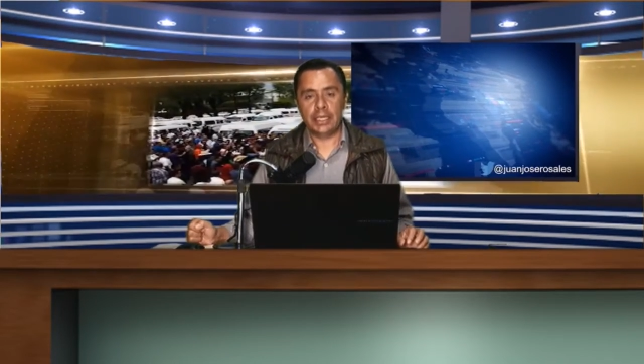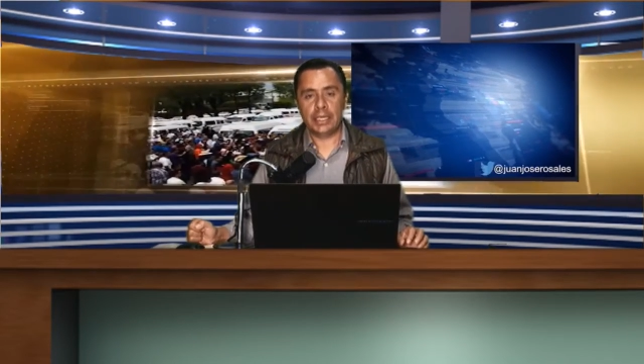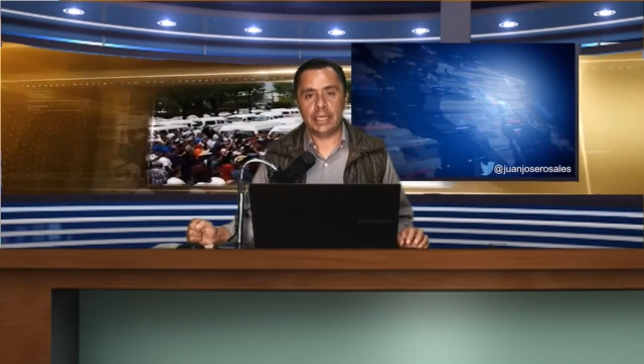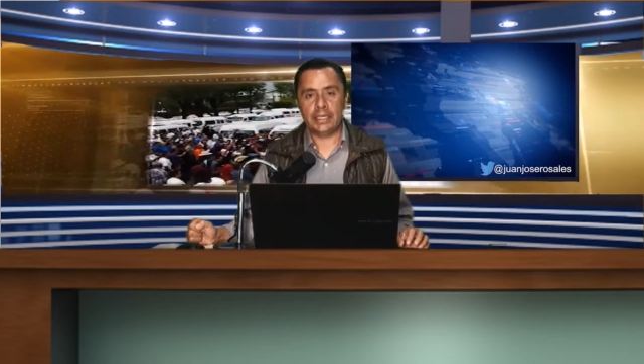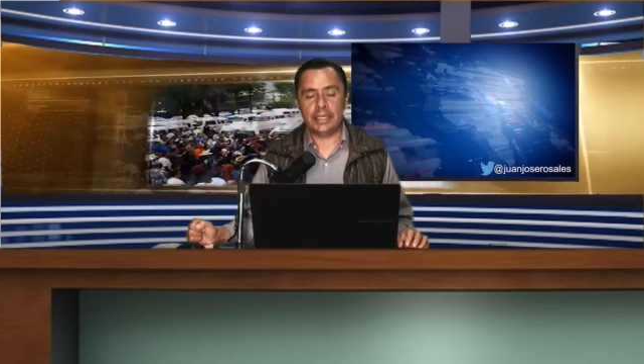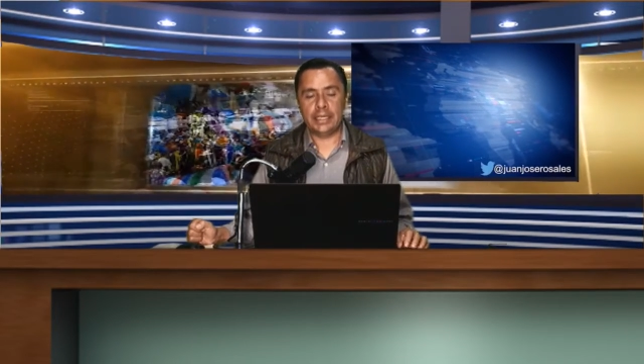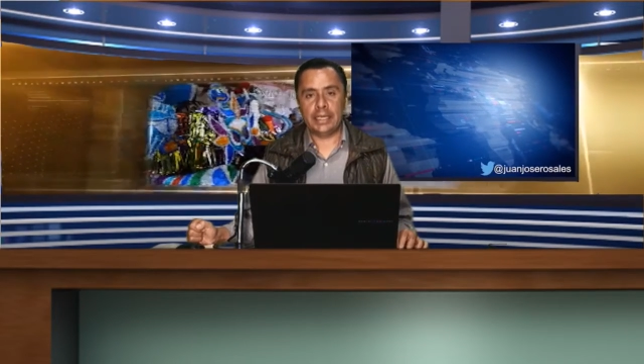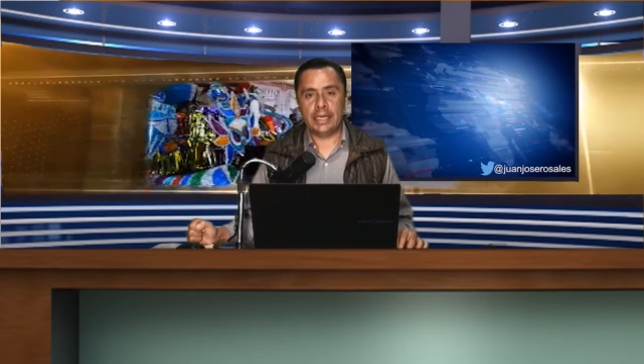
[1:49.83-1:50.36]

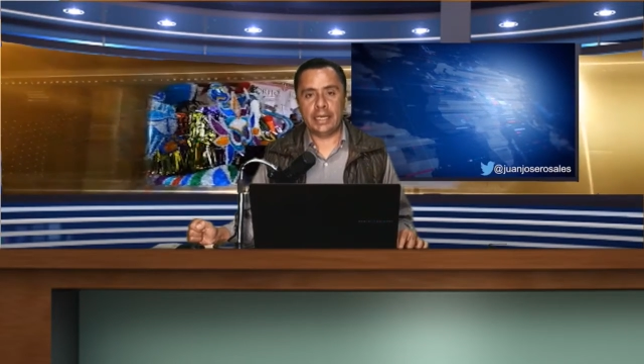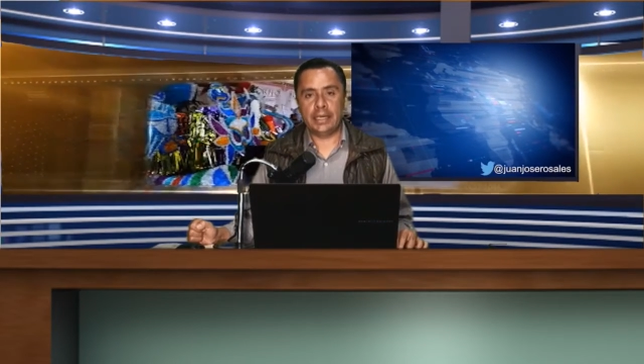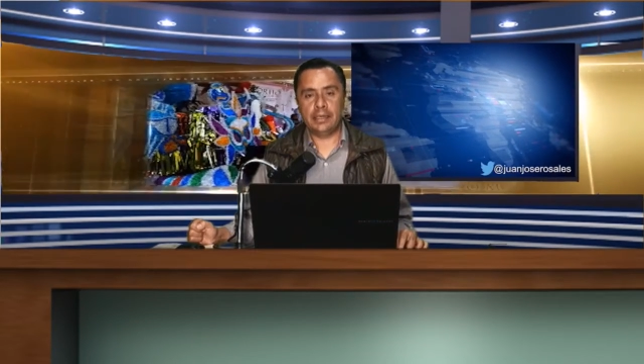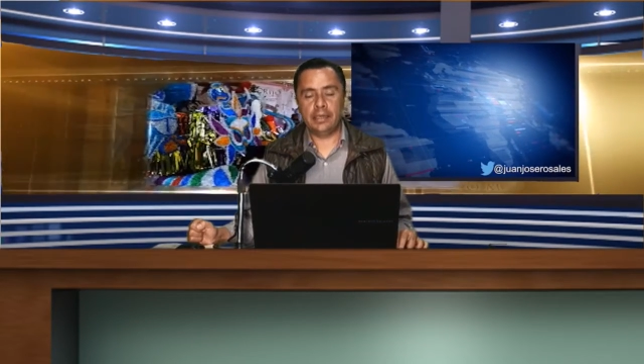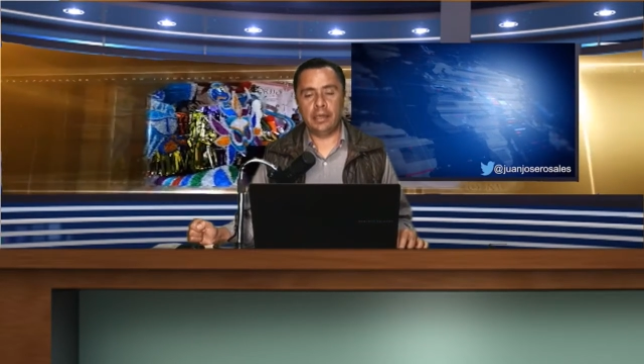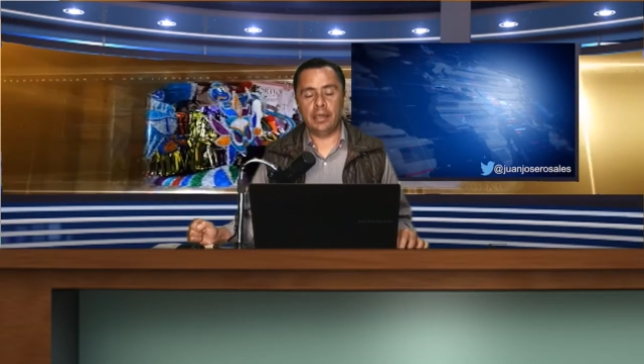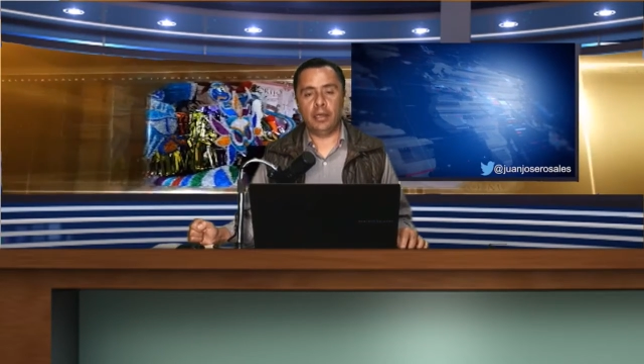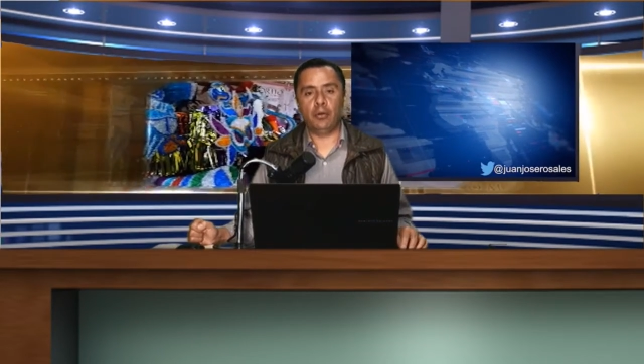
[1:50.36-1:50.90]
que
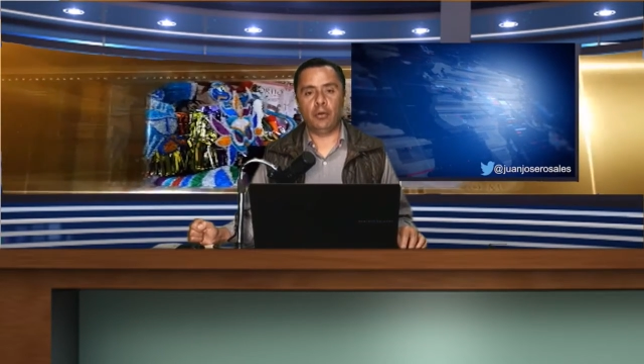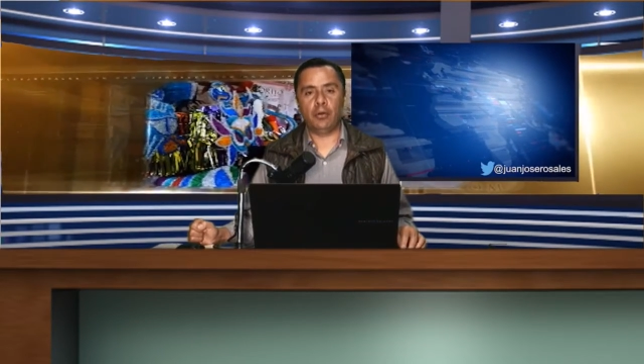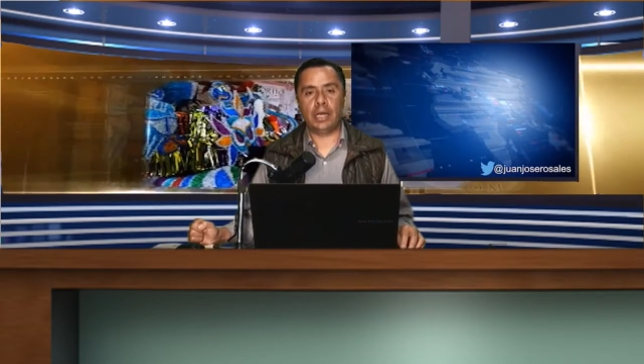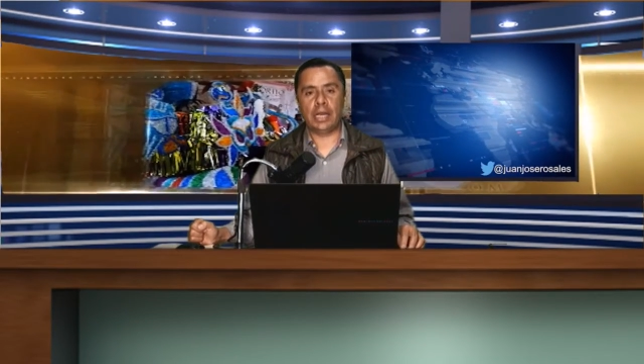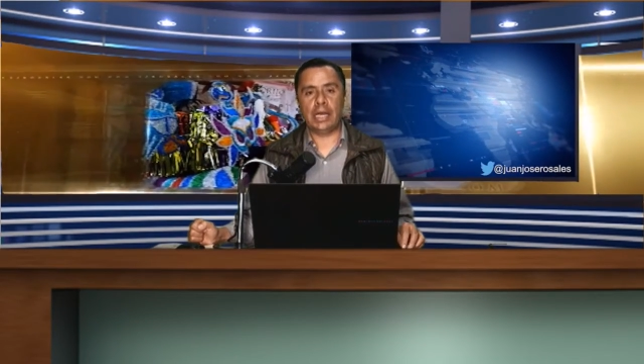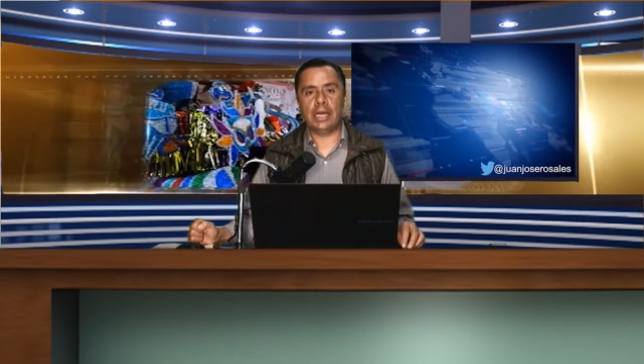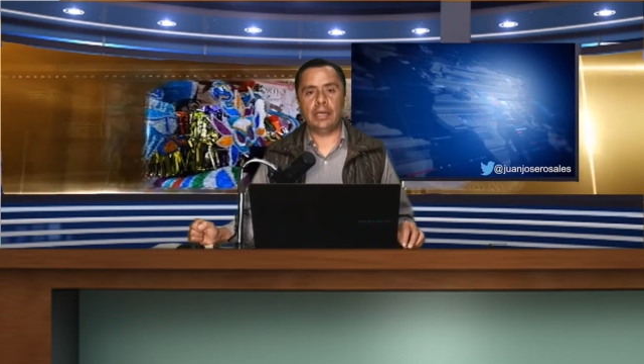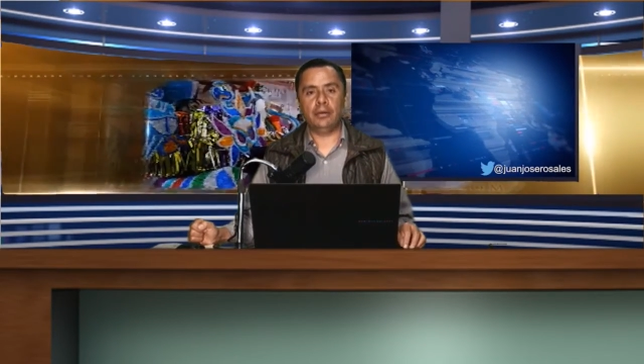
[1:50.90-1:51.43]
quieran
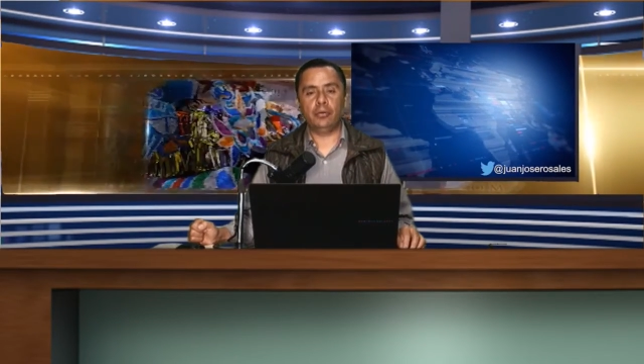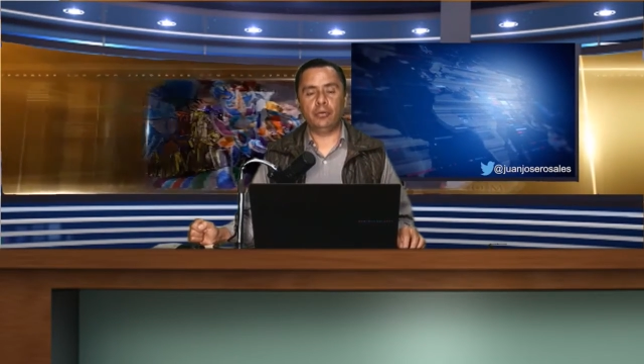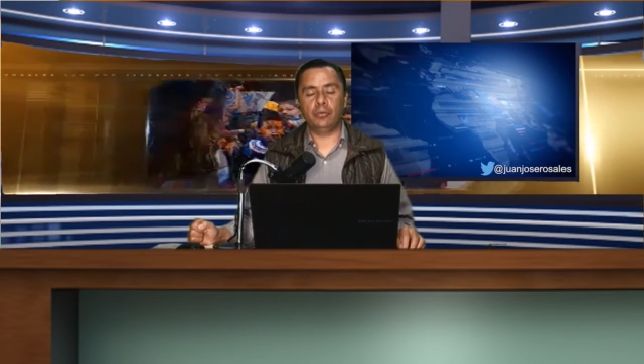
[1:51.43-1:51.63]
lograr